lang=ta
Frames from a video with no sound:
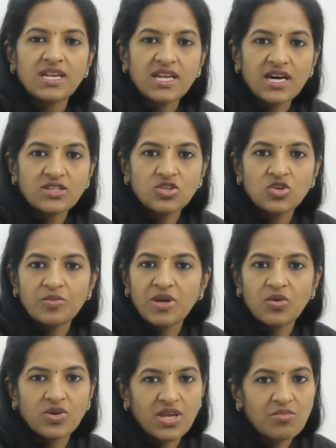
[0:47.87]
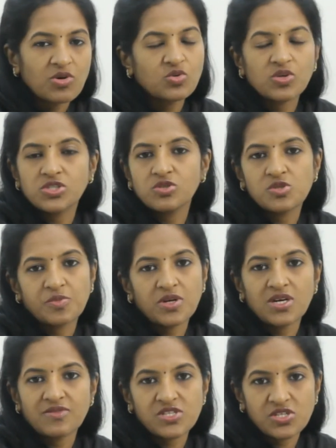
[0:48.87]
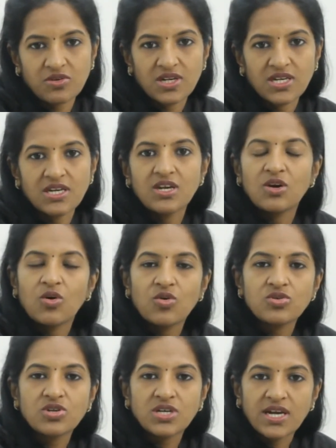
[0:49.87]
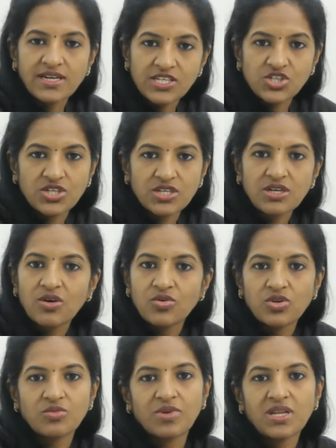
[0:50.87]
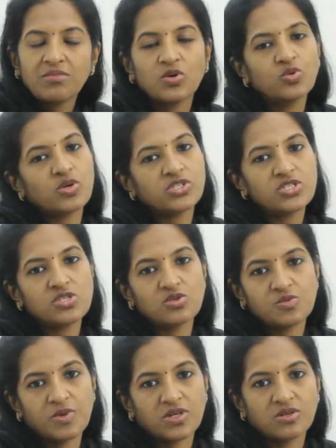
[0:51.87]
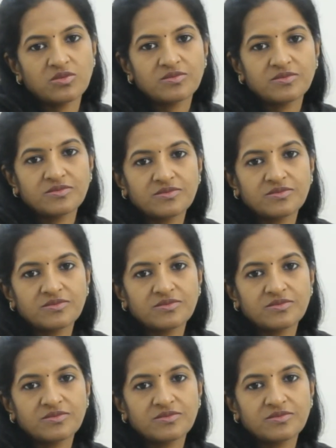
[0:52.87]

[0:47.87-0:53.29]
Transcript: எல்லாத்துக்குமே ஒரே மவுத் வாஷ் யூஸ் பண்ண அவசியம் இல்லை ஒரு ஒரு கண்டிஷனுக்கு ஒரு ஒரு மாதிரி மவுத் வாஷஸ் யூஸ் பண்ணணும்